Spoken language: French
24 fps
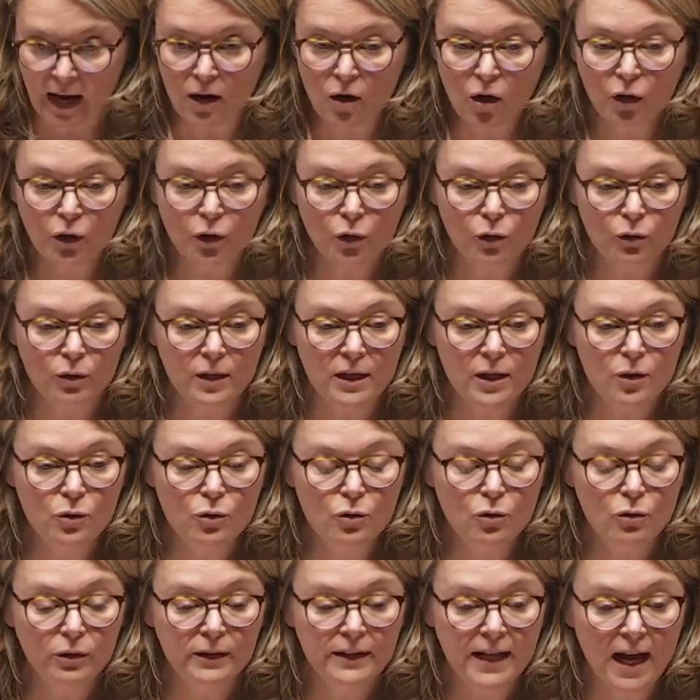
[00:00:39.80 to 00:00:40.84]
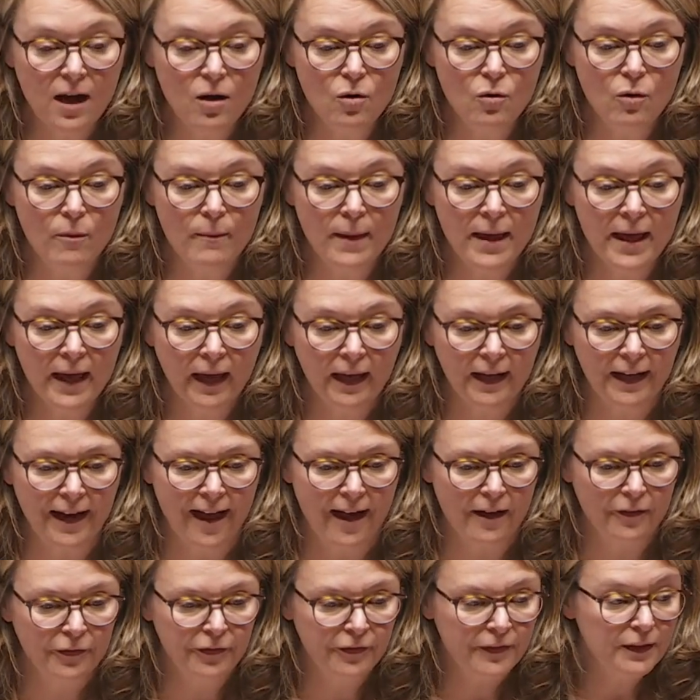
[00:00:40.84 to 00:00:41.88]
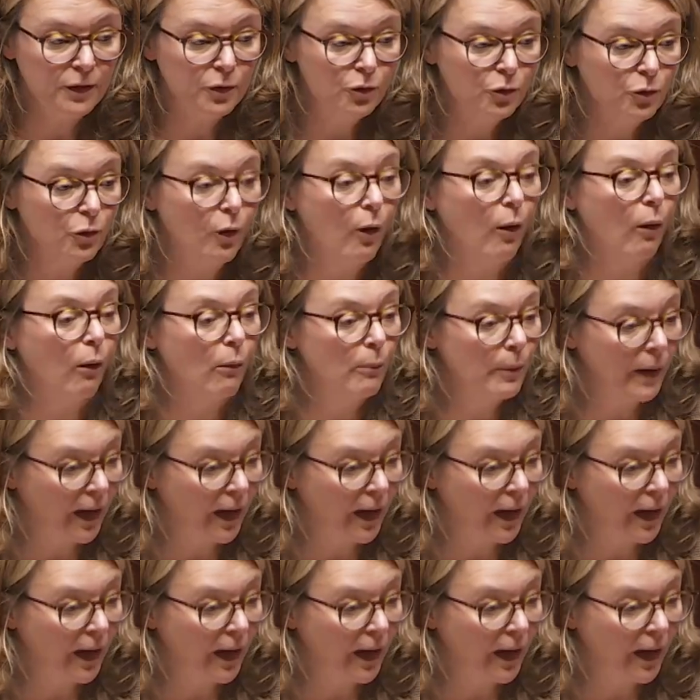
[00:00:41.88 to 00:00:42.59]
Alors que l'élu local, le maire est la figure euh,